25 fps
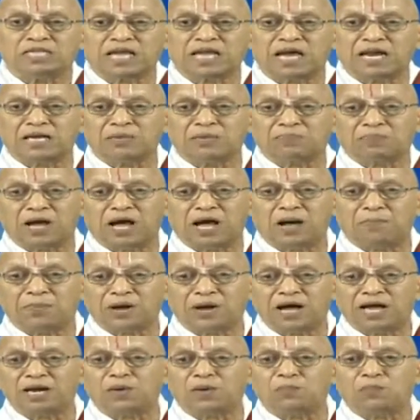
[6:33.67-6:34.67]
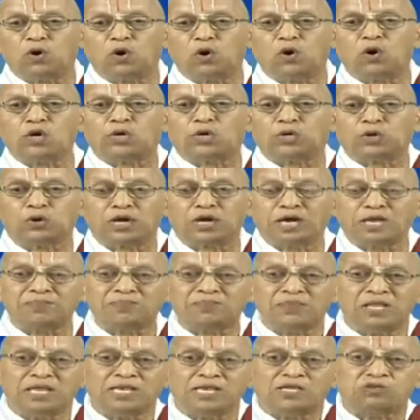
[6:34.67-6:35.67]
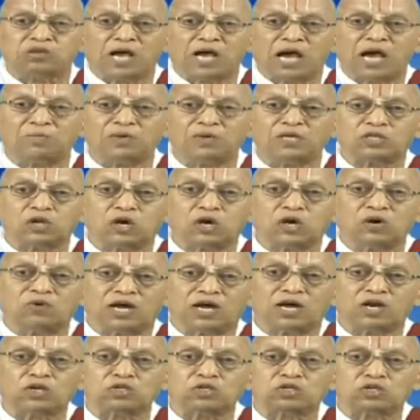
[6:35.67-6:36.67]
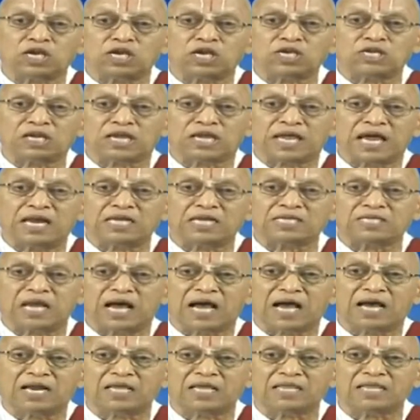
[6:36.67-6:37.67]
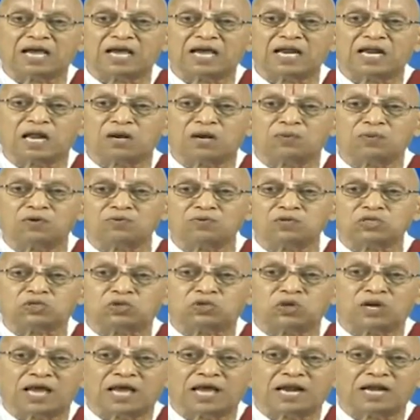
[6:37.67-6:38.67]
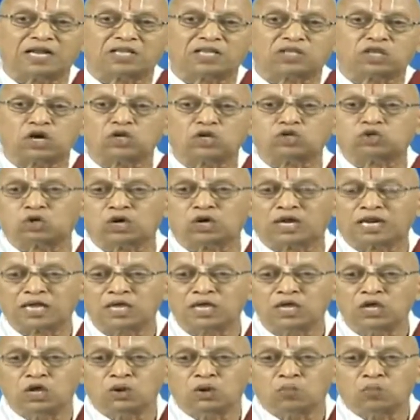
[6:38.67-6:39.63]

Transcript: తన పాపాన్ని పోగొట్టుకొని స్వామితో వారు చేరి కలిసి ఆనందాన్ని అనుభవిస్తున్నారని తలుచుకొని